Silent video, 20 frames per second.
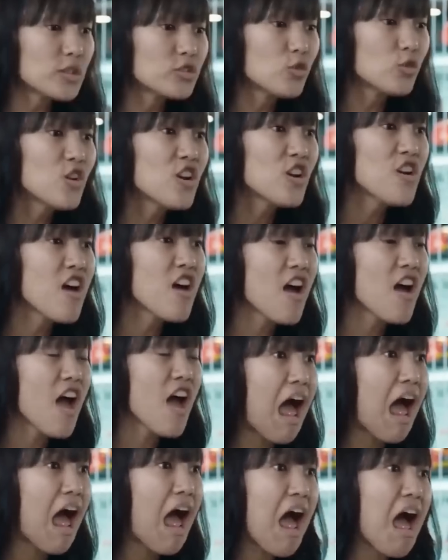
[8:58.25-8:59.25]
na
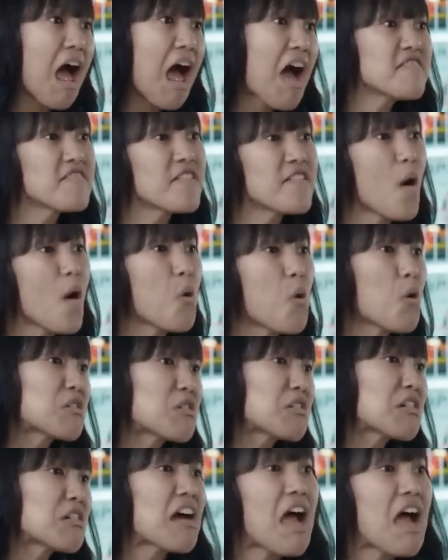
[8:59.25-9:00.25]
nagpapanggap na mayaman sa
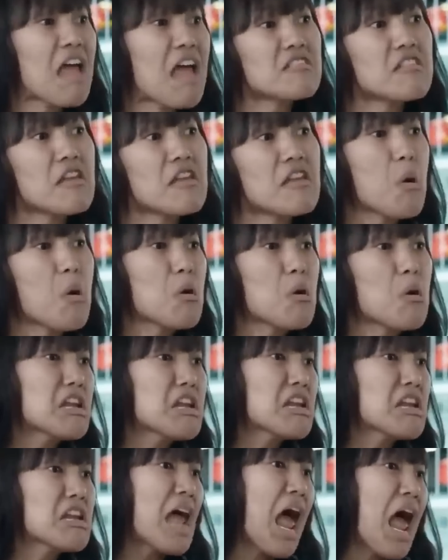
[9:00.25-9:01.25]
kanyang Facebook
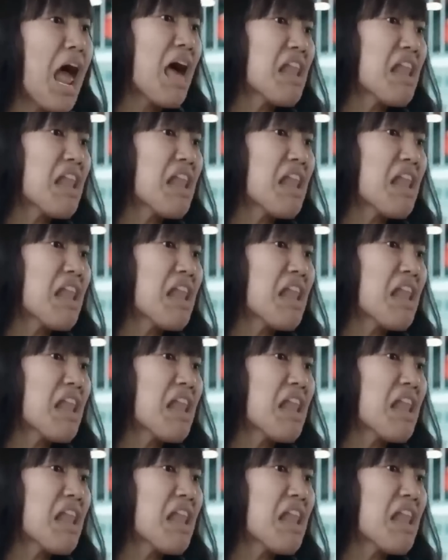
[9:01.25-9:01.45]
profile.